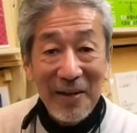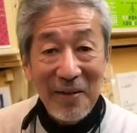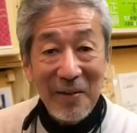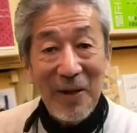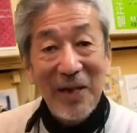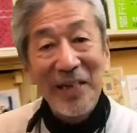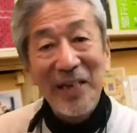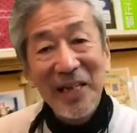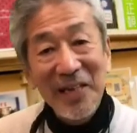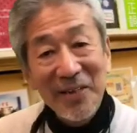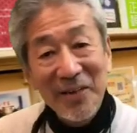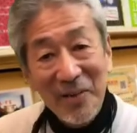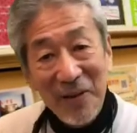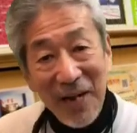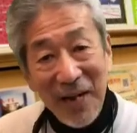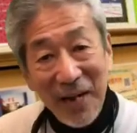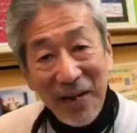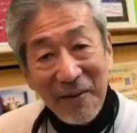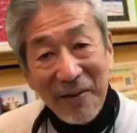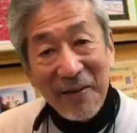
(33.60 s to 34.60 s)
私
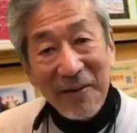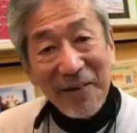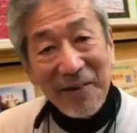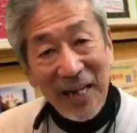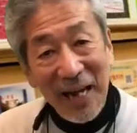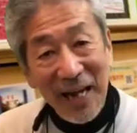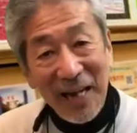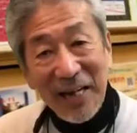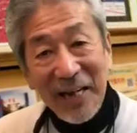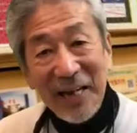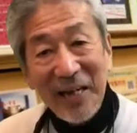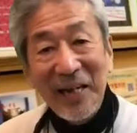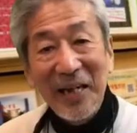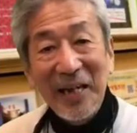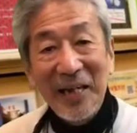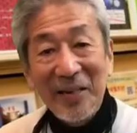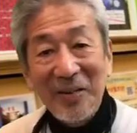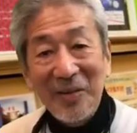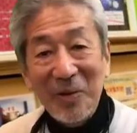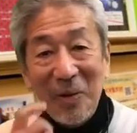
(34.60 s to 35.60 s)
はなかなか
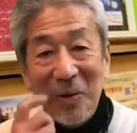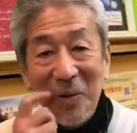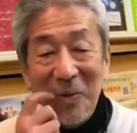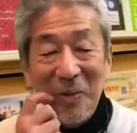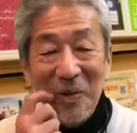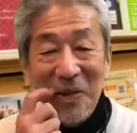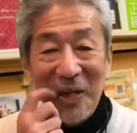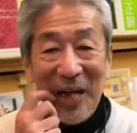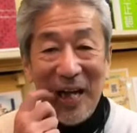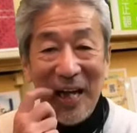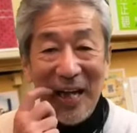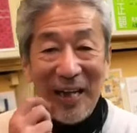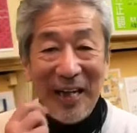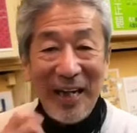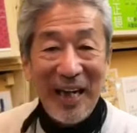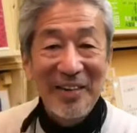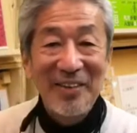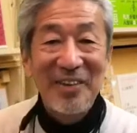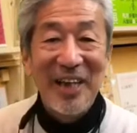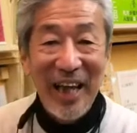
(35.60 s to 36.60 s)
ねちょっと読む機会が
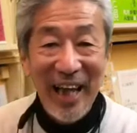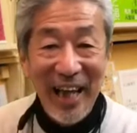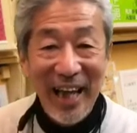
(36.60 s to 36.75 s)
なくて、